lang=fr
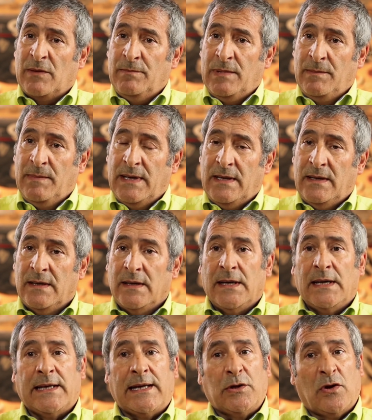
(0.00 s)
de bébés
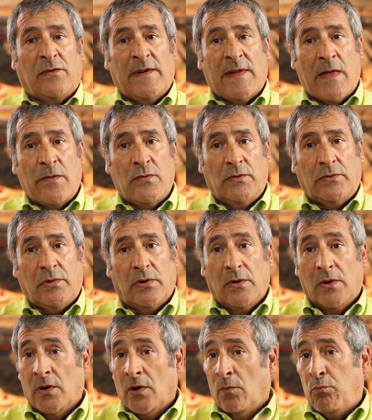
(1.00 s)
qui deviennent adultes
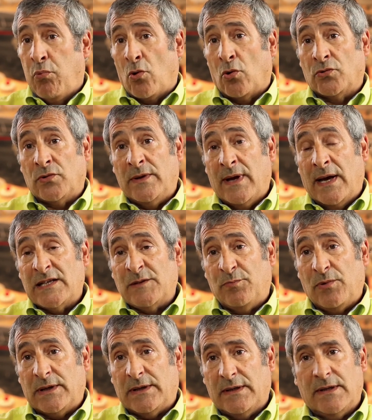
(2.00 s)
pour continuer à
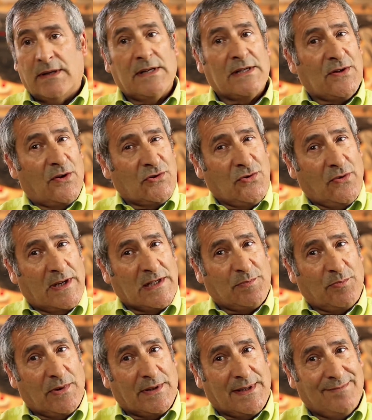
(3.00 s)
exploiter, sans
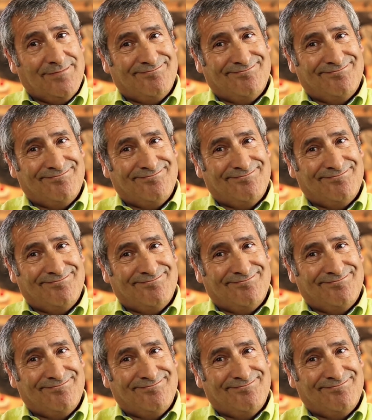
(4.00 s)
surexploiter.